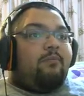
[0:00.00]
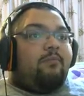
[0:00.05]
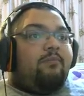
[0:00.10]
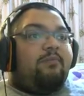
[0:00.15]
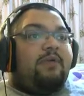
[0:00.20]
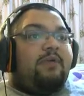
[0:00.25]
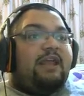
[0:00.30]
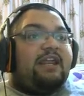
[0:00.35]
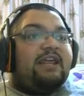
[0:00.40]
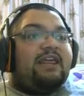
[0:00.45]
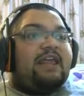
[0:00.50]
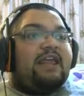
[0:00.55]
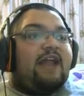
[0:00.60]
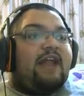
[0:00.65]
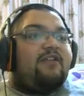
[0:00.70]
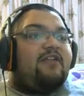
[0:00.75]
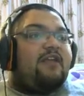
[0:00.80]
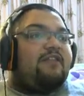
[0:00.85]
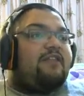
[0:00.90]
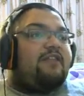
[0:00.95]
beni
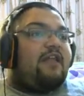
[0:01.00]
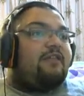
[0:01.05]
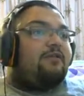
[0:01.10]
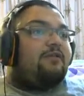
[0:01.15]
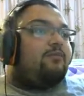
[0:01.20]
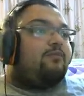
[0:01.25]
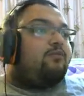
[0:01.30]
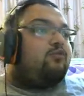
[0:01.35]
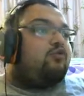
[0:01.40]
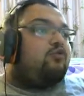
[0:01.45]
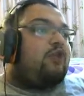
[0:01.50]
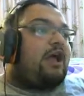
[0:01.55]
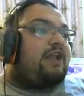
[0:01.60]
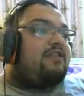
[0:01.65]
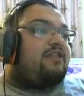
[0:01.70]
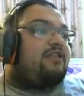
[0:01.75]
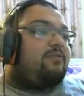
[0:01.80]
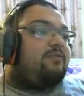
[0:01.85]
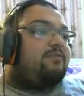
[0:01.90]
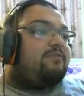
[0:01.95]
gerçekten bu
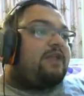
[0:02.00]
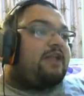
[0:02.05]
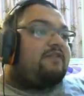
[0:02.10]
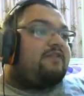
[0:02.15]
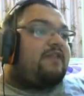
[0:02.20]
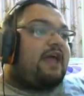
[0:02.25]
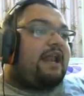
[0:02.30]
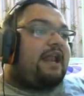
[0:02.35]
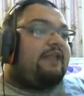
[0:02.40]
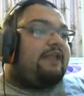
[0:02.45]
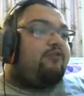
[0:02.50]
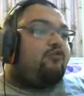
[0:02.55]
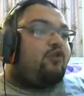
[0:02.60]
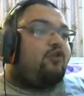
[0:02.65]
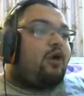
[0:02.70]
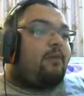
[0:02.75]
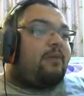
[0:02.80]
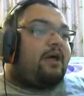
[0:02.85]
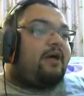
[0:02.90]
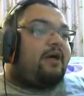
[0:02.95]
tarz yapımlar
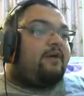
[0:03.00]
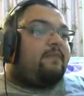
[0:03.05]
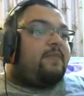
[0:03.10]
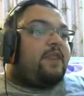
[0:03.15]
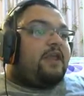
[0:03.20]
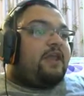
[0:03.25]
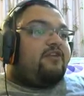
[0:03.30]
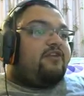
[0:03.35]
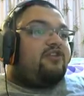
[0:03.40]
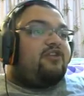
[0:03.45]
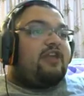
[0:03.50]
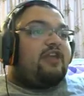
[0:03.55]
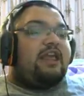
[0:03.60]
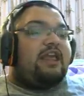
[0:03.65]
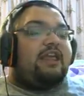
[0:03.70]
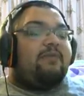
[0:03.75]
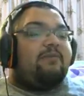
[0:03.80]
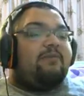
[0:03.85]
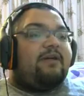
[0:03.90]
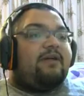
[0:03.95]
terletiyor ama.
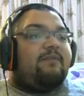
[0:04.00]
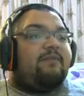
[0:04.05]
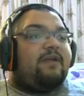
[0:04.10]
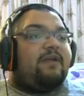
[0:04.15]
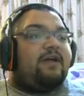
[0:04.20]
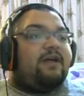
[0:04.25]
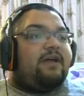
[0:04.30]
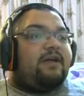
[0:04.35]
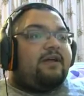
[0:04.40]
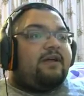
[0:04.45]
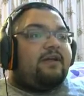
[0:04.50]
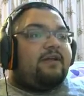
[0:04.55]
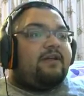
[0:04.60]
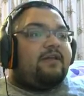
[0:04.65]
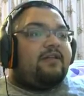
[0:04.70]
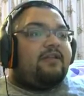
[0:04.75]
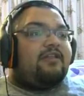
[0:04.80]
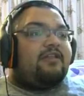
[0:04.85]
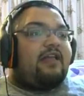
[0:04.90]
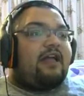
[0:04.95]
Şey gibi e,
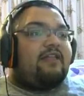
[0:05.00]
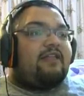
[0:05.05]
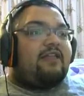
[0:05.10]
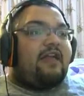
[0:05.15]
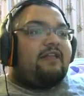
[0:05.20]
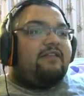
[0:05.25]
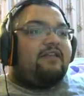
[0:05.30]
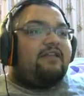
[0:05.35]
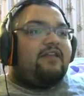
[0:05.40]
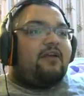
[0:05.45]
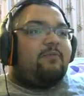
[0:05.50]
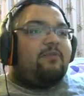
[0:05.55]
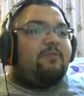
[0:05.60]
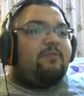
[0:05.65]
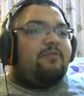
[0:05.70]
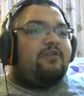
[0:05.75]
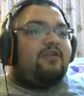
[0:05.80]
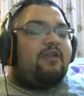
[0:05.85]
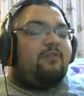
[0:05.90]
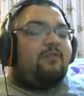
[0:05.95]
zaten
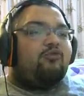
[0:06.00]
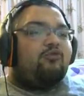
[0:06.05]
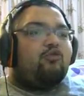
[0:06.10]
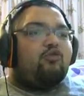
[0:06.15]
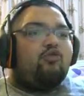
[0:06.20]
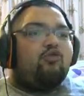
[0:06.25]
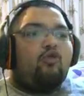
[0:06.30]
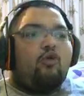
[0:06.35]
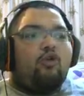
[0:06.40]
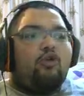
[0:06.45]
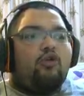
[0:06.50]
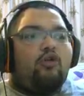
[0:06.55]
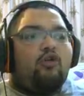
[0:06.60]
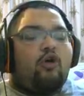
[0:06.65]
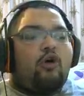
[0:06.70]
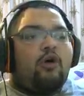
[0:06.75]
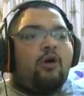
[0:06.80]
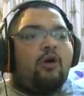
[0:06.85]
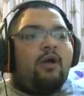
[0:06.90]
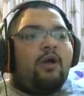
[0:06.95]
yapımcı da bunu
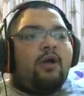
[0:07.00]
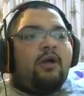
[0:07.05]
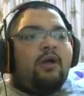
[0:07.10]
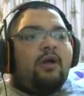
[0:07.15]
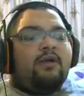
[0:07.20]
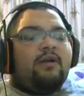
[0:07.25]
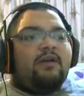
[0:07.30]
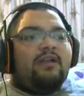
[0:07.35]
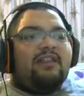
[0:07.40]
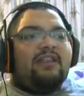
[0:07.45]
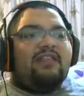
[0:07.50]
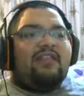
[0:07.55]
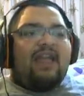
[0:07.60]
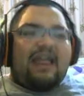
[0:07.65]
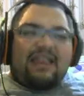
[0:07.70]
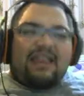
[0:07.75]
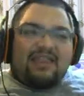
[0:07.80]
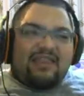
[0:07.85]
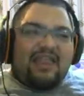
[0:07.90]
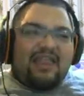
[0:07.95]
söylüyor.
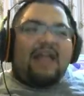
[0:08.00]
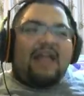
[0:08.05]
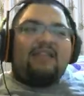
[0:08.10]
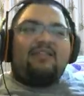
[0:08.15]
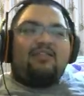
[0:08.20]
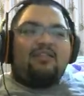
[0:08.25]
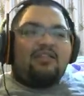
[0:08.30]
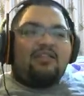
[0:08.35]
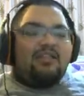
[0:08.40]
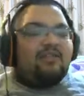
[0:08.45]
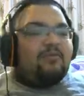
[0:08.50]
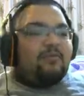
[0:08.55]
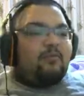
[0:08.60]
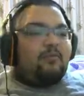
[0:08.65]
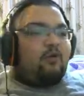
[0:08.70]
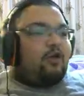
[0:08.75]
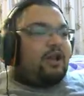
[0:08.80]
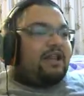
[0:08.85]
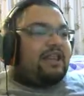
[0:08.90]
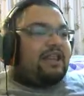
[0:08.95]
Dead Cells gibi
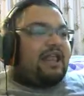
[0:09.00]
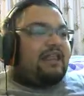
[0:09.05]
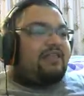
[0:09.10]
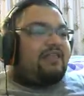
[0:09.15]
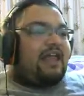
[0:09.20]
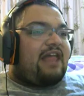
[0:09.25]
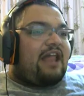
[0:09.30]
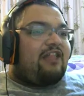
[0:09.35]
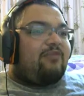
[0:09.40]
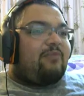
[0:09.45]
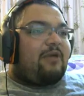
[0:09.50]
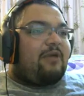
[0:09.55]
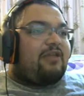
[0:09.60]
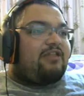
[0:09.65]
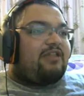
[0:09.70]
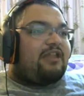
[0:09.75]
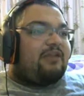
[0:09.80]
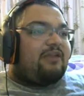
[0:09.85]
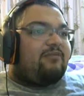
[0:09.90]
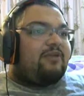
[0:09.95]
böyle Dead Cells
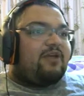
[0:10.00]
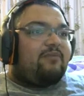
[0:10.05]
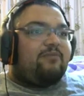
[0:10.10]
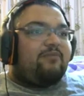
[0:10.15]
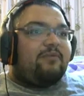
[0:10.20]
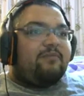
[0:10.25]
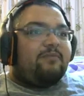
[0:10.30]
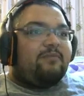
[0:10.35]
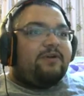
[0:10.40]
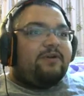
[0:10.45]
benzeri bir yapım.